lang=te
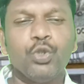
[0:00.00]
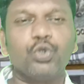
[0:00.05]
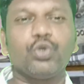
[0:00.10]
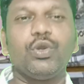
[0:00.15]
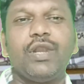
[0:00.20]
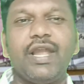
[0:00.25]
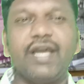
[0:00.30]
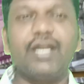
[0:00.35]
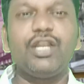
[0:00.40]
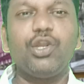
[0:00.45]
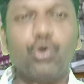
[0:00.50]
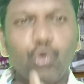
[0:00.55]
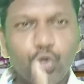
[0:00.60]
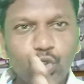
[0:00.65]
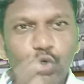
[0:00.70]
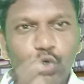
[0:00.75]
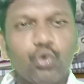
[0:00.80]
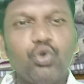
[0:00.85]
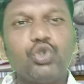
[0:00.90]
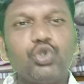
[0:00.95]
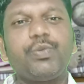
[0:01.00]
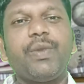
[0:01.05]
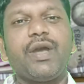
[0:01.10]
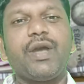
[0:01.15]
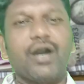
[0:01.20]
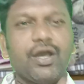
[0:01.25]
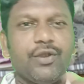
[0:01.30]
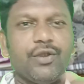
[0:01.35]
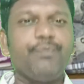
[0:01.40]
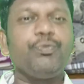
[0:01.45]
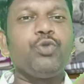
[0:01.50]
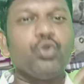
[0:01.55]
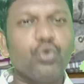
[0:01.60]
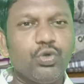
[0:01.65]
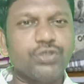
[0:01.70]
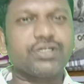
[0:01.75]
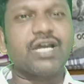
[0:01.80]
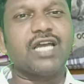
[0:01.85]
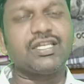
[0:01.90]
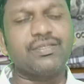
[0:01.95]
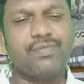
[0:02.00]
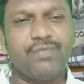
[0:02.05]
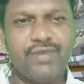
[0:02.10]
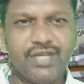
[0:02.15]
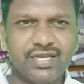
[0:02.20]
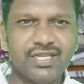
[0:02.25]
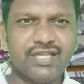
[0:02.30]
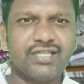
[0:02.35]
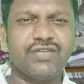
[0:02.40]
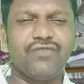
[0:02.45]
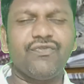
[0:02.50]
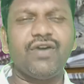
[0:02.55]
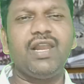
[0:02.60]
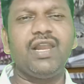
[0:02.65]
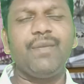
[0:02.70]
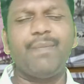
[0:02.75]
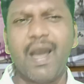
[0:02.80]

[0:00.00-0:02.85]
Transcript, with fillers: సో లేకంటే కొన్ని రూల్స్ ప్రకారం కొంచెం కస్టమ్ డిక్లరేషన్ ఇవ్వాలి